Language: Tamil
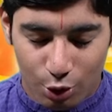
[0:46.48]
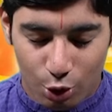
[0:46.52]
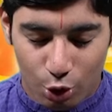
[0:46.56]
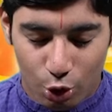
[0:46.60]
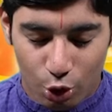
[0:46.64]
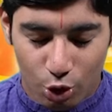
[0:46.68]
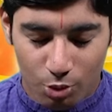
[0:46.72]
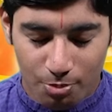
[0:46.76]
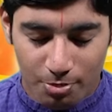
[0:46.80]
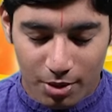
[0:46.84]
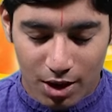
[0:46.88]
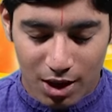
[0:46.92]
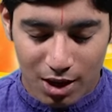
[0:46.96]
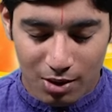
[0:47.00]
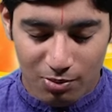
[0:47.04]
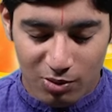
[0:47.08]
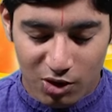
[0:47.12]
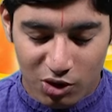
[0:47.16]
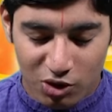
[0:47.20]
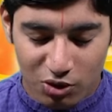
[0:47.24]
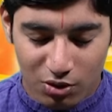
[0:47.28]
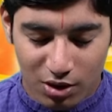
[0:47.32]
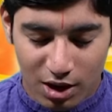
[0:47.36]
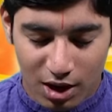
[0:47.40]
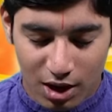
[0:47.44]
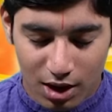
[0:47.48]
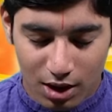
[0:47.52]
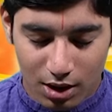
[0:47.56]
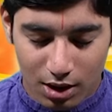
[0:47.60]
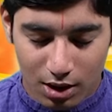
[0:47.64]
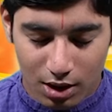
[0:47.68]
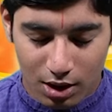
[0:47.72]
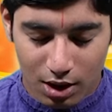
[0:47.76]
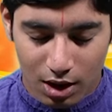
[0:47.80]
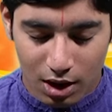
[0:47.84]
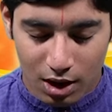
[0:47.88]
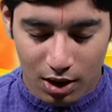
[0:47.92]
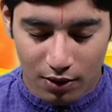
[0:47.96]
கோபா மதுரா
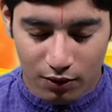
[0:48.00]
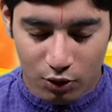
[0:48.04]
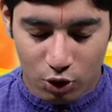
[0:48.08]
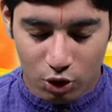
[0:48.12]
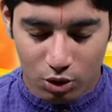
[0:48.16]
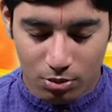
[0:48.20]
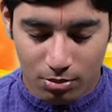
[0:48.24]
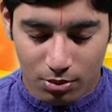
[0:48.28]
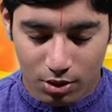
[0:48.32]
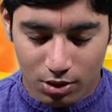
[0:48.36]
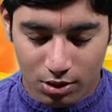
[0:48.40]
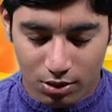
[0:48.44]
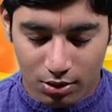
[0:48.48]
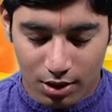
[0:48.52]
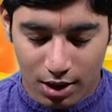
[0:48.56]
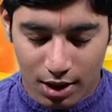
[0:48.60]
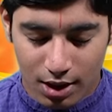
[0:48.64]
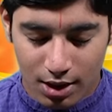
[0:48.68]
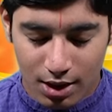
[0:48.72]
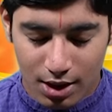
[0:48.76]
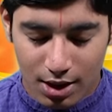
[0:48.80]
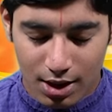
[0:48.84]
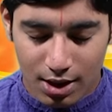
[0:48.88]
காவோ மதுரா